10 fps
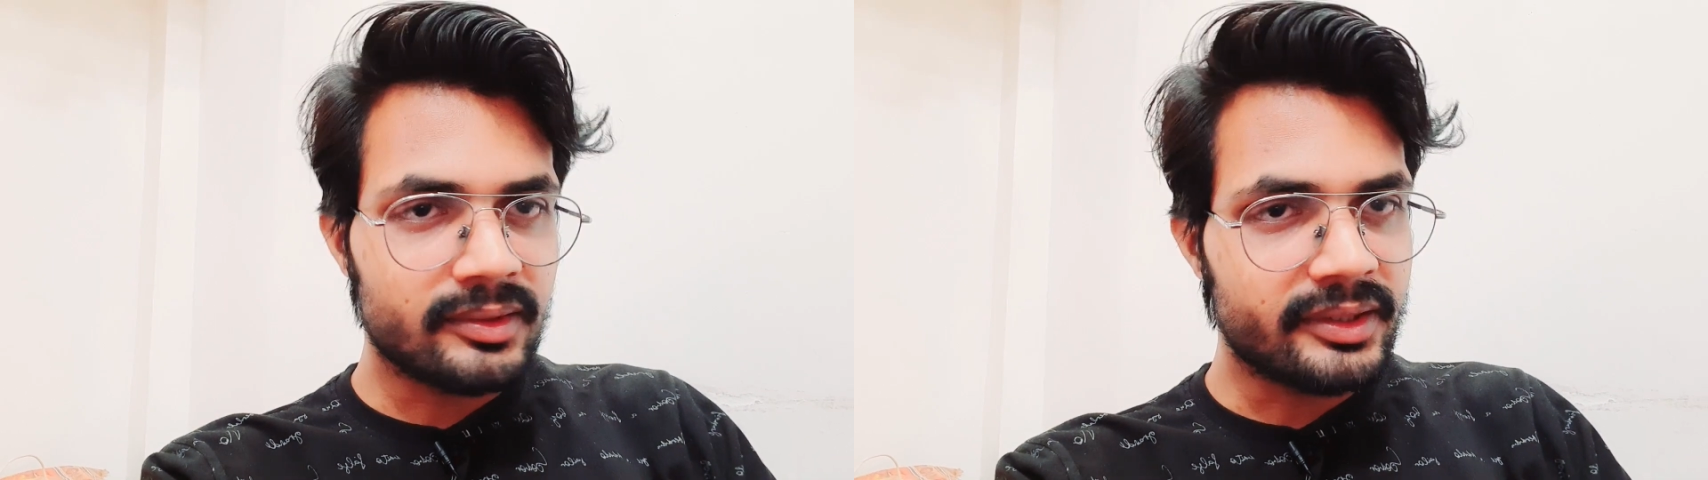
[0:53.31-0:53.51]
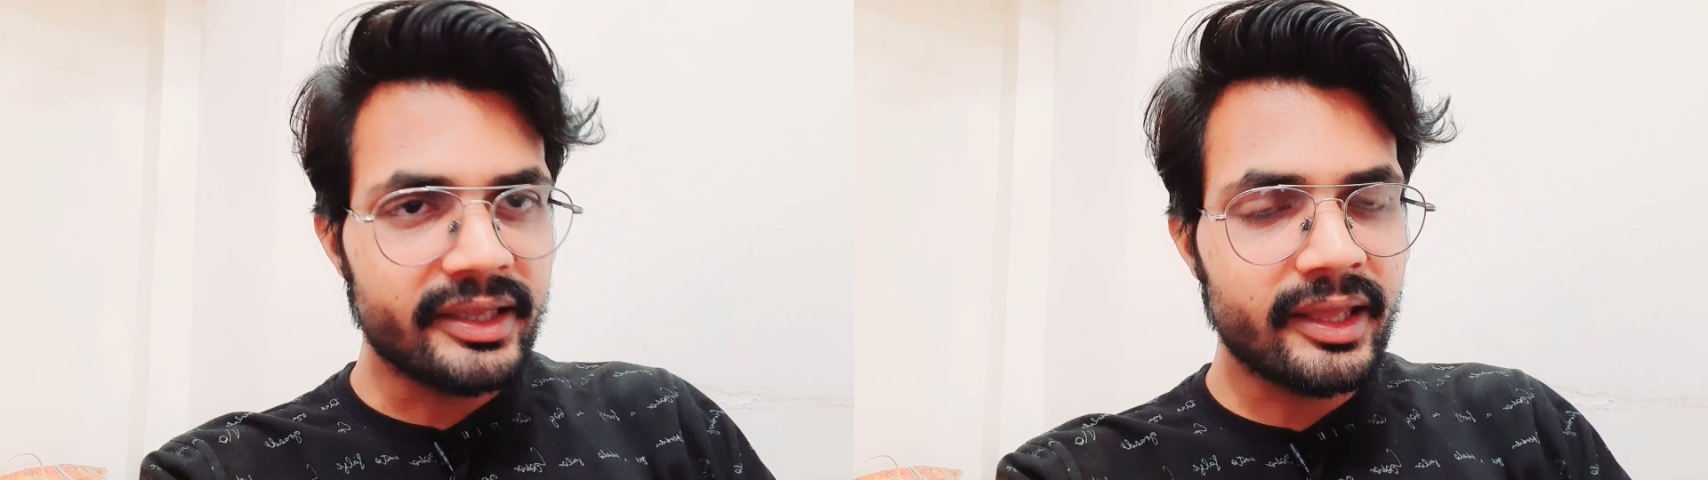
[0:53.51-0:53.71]

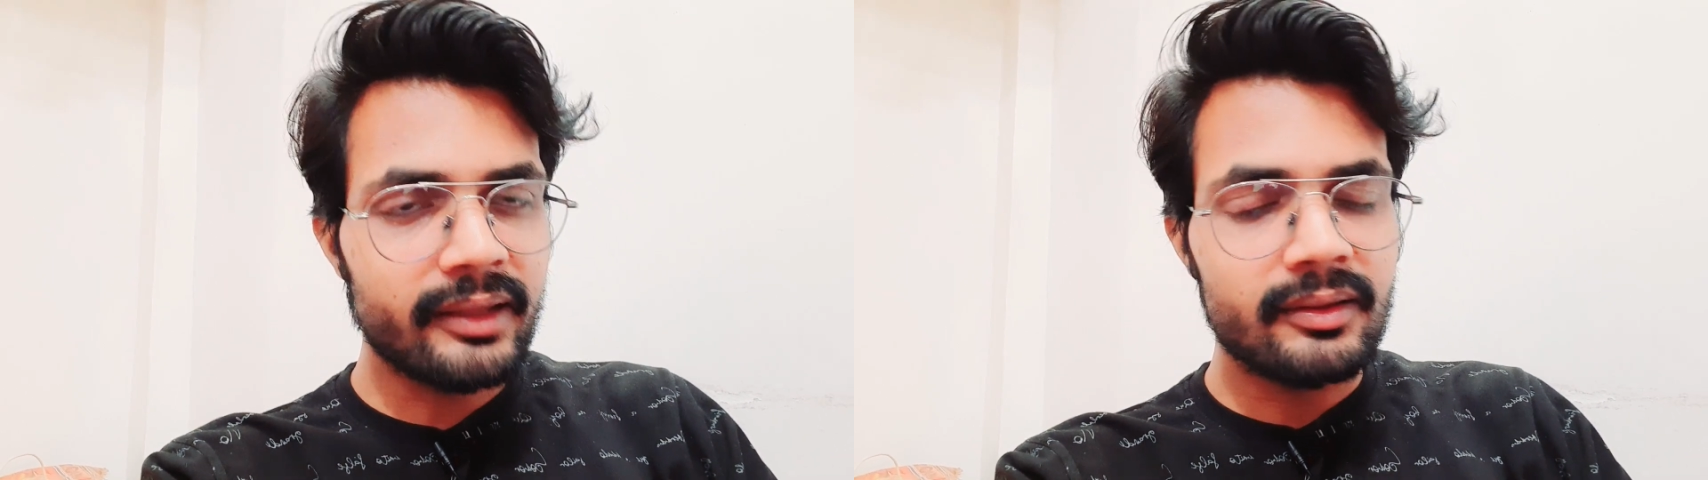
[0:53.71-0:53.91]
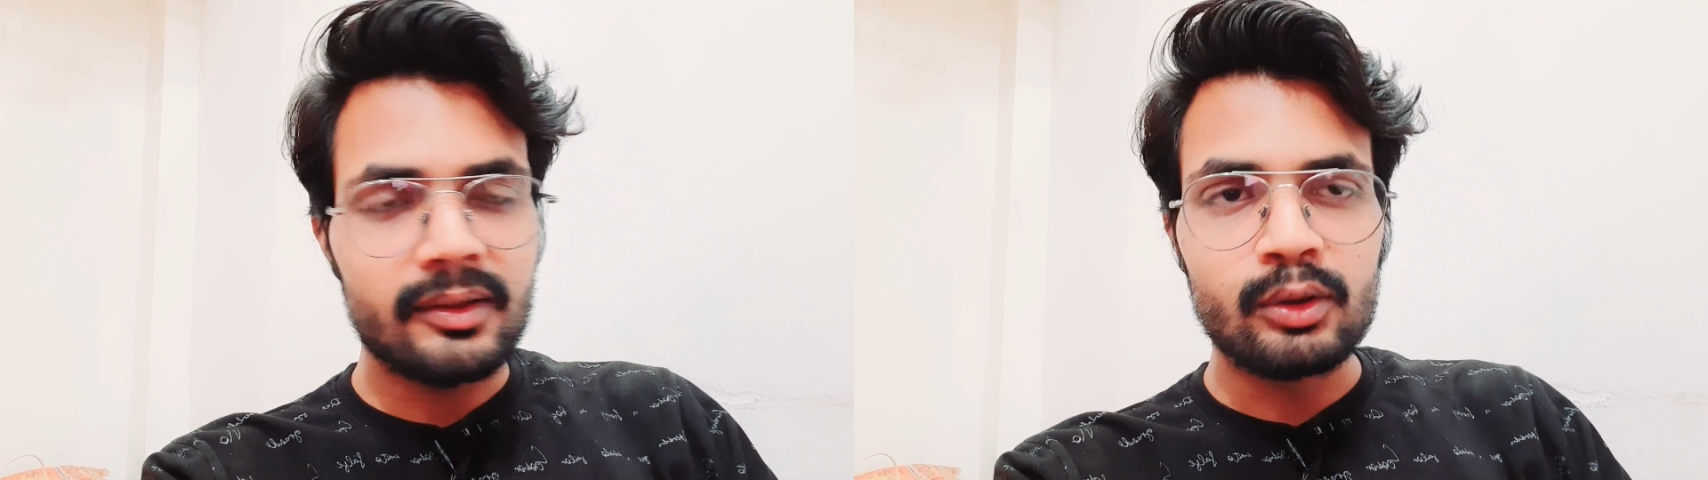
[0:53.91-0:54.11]
ठीक है
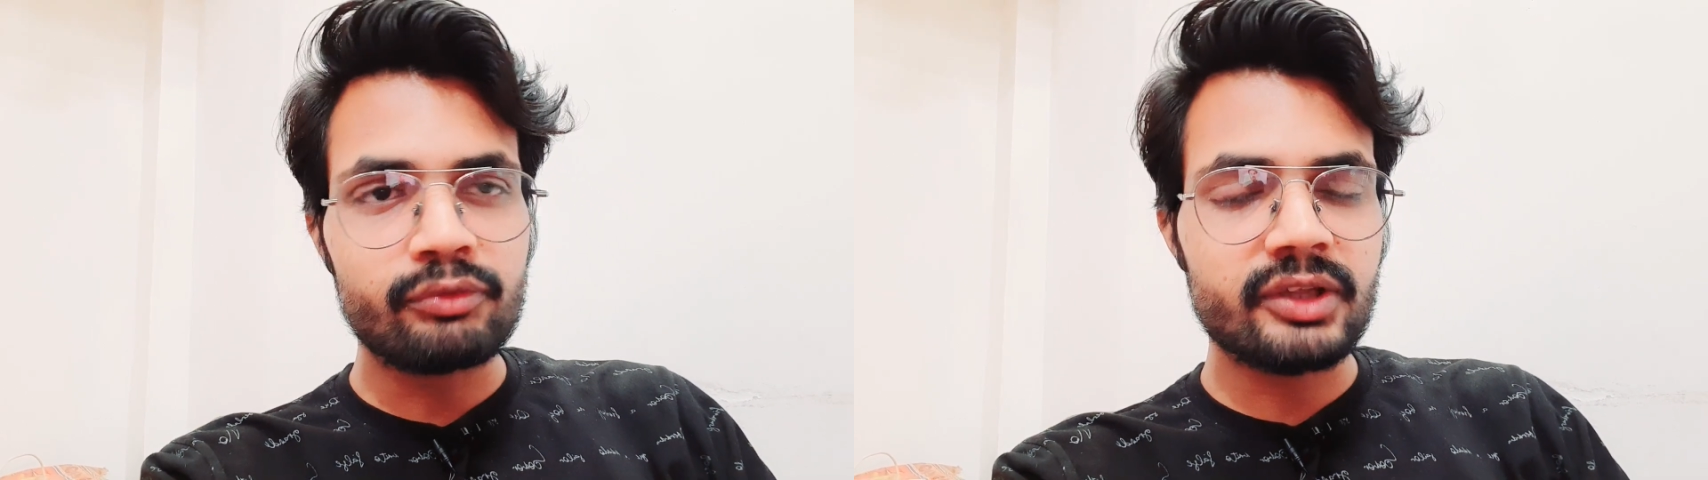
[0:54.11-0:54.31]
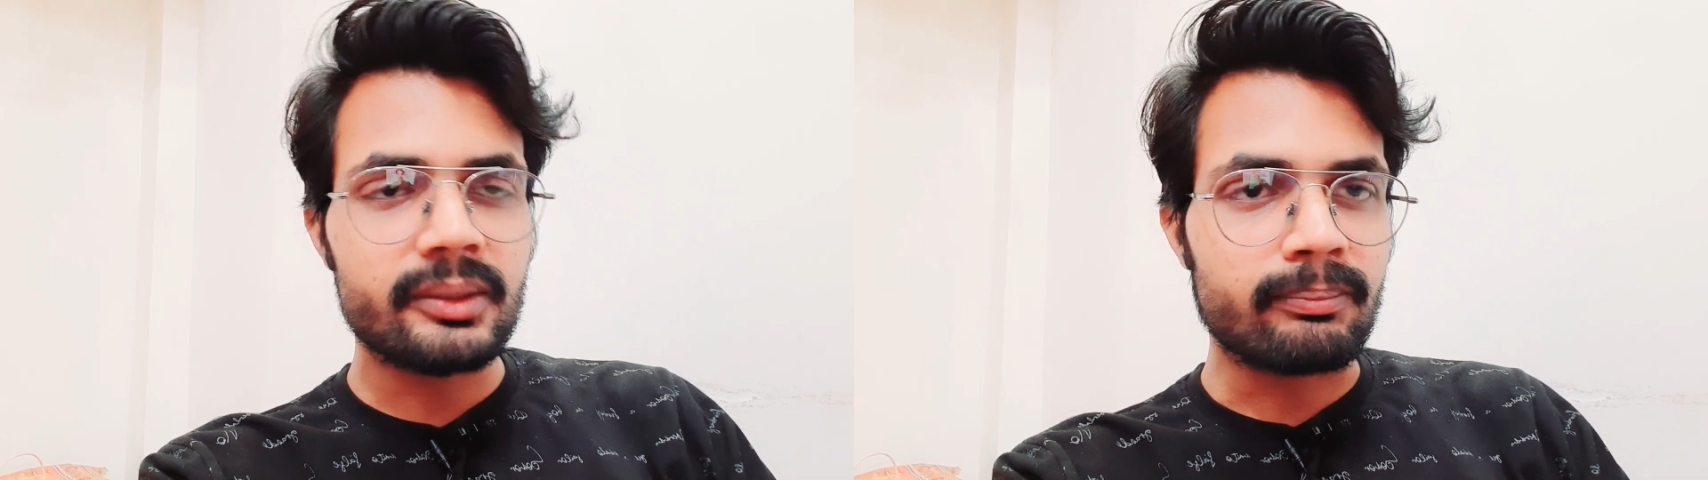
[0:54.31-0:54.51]

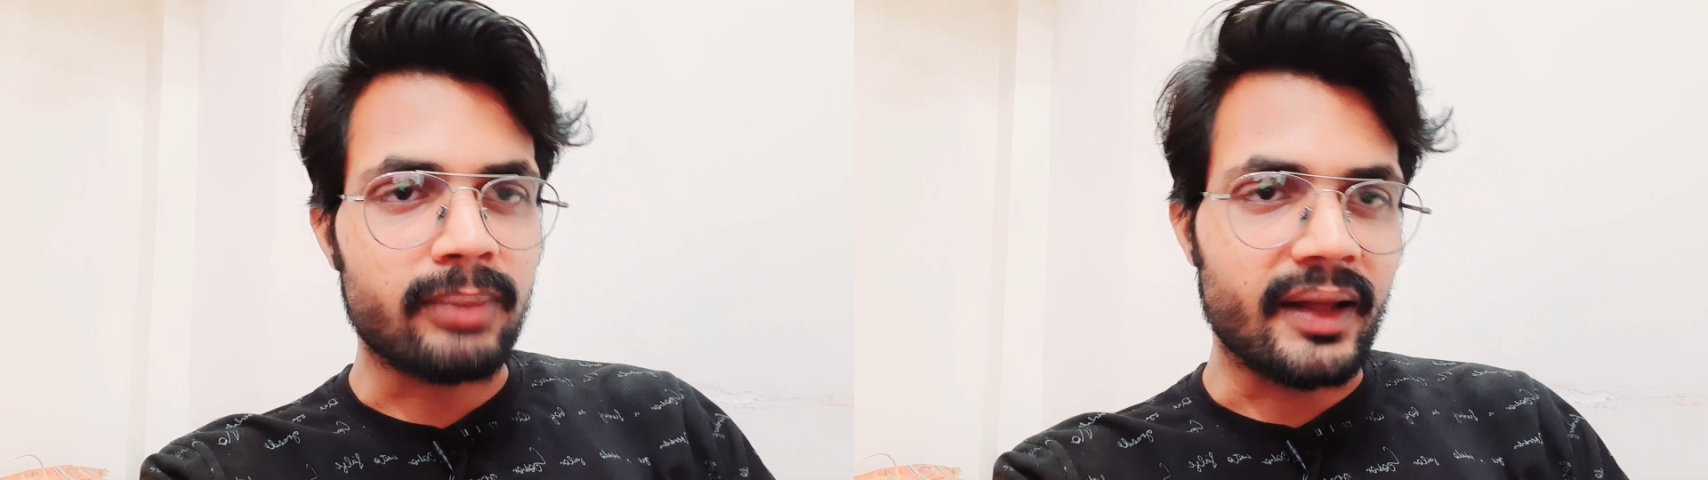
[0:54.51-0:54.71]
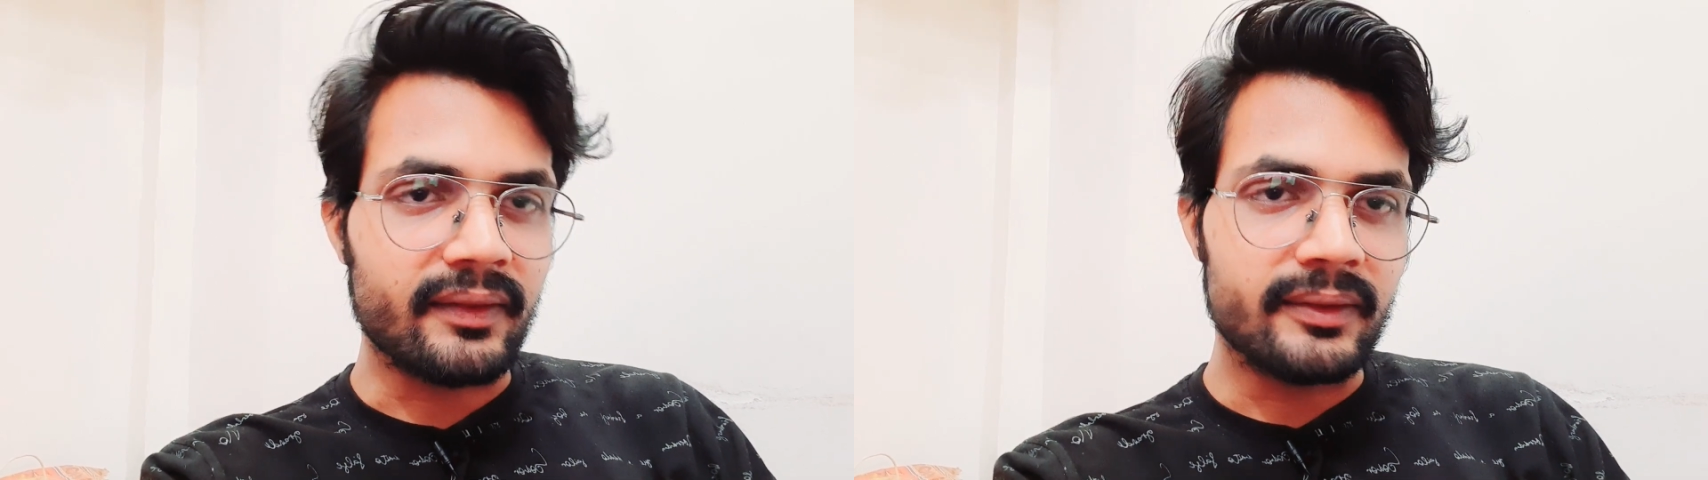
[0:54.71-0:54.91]
उसके
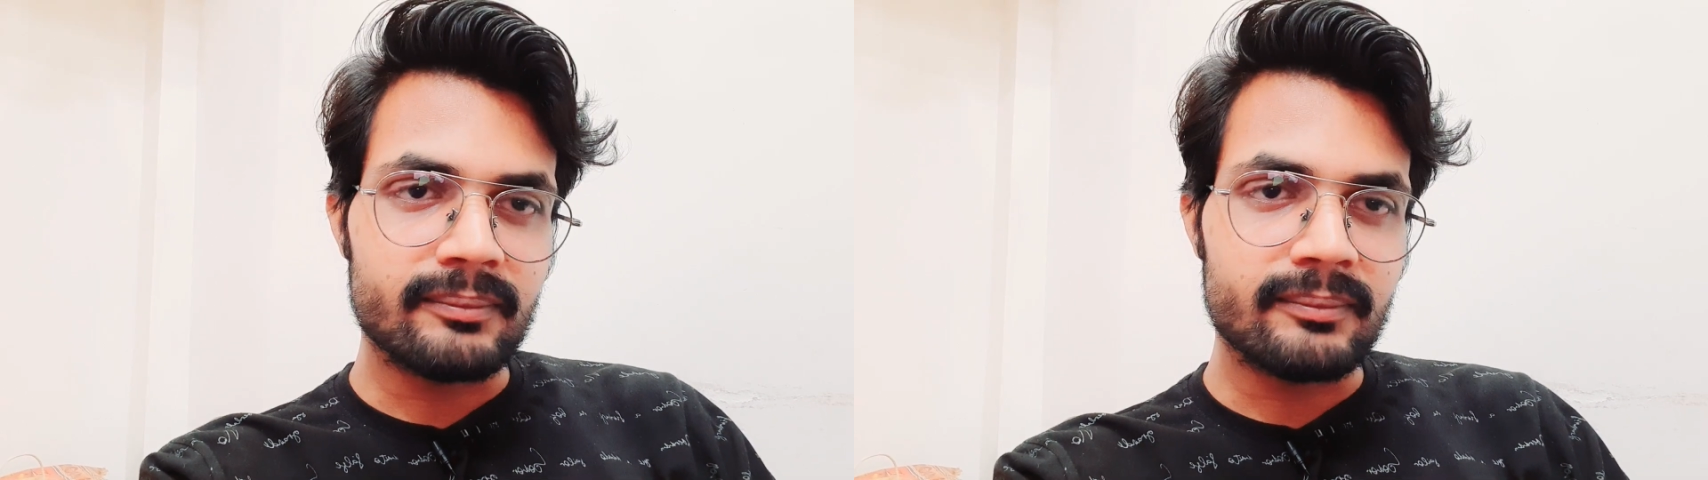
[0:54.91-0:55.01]
बाद